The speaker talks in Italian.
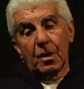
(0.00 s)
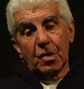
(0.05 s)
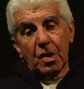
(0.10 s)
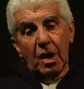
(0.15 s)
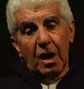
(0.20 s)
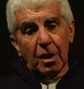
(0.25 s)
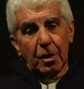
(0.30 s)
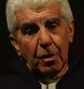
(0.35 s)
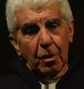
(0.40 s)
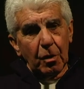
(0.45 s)

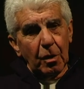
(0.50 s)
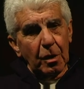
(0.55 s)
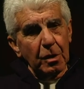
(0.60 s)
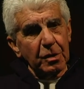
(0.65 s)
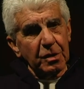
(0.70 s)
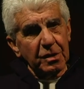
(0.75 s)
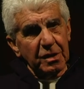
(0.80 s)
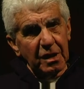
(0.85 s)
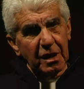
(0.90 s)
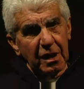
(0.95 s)
Certo, noi
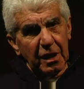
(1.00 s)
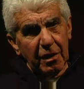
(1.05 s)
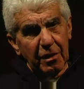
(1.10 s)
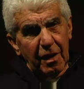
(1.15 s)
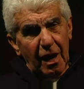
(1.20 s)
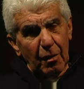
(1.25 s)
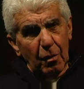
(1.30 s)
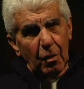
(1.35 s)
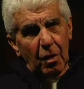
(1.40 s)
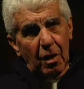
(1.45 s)
ci
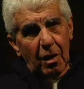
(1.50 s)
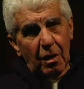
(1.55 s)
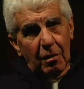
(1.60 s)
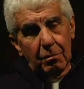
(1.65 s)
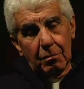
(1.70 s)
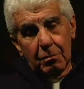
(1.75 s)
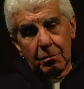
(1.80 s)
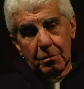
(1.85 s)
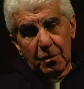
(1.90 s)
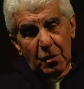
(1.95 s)
sentivamo,
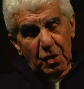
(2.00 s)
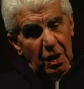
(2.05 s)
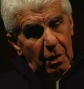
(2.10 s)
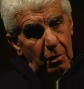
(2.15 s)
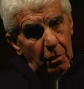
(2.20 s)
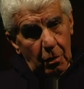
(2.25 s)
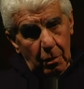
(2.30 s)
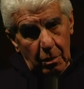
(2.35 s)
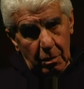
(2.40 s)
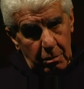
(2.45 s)

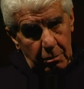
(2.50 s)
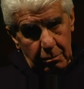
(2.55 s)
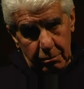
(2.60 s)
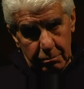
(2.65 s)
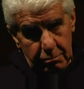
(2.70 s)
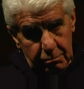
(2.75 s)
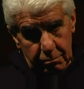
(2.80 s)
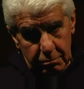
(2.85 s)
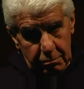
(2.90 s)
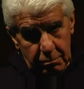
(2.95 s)
diciamo,
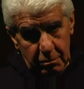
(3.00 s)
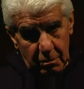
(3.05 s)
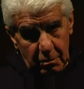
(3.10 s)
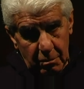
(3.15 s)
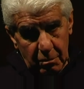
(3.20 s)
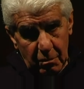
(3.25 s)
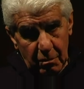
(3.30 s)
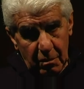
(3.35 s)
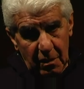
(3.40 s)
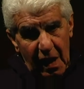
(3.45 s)

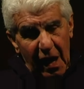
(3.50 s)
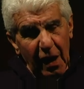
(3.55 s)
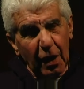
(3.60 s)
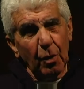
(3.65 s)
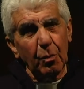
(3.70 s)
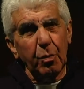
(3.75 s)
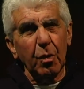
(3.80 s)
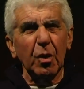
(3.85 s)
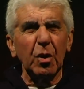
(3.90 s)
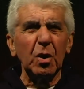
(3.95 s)
anche
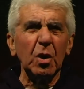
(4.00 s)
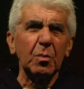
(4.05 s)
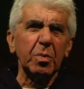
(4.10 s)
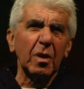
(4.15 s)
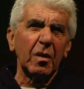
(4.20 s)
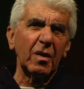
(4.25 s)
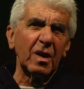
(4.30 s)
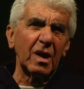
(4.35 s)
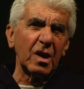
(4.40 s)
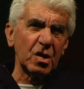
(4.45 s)
un pochino
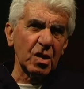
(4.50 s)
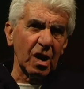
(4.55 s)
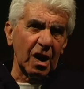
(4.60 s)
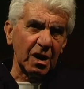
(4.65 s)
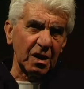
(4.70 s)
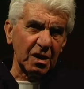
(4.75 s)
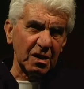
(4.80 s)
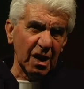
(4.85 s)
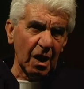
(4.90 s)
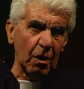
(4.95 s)

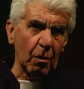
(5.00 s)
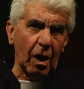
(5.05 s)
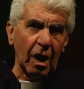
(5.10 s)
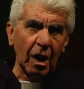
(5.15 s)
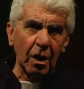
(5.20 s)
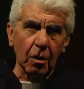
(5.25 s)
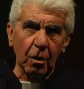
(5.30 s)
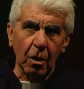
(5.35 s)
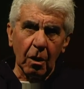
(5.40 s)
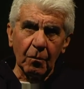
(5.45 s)
privilegiati, sa
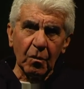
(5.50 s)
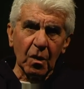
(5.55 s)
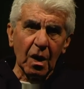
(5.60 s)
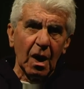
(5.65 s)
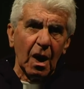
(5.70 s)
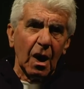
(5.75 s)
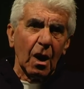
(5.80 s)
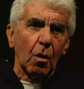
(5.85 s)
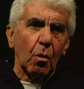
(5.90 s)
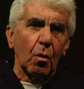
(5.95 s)
quando?
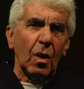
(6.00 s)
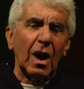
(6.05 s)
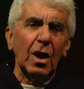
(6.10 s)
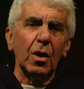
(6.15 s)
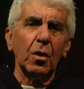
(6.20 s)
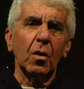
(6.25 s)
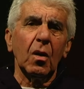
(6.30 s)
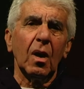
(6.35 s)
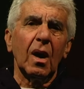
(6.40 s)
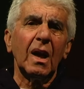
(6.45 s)

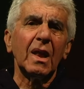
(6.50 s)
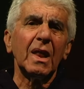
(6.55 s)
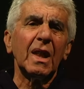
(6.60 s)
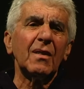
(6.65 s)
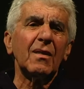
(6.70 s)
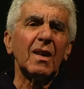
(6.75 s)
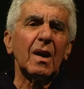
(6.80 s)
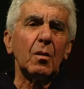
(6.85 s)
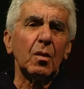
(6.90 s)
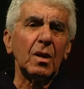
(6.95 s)
Quando
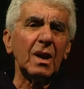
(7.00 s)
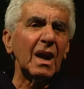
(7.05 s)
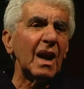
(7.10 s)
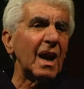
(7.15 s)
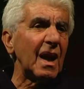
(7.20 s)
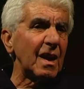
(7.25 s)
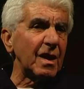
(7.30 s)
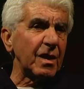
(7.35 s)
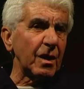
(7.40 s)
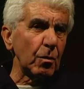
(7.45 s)
andavamo nelle
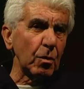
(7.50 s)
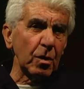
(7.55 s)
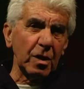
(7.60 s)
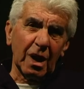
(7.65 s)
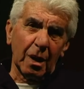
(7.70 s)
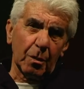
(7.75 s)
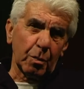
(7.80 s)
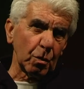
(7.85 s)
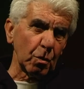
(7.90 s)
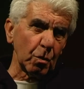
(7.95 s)
altre
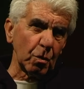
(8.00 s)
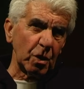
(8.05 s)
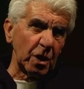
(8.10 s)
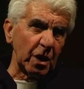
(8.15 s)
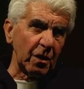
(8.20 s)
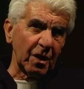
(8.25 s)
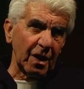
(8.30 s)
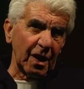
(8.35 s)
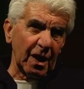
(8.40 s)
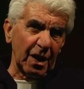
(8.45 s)
unità
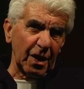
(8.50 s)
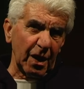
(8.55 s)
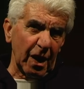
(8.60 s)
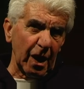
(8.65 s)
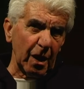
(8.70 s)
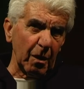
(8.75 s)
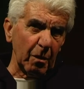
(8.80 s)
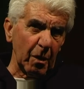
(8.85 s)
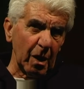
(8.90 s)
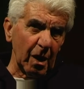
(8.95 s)
produttive della
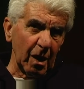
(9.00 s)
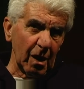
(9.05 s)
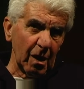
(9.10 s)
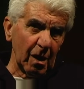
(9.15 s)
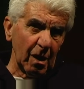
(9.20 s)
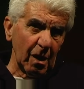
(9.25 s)
3M.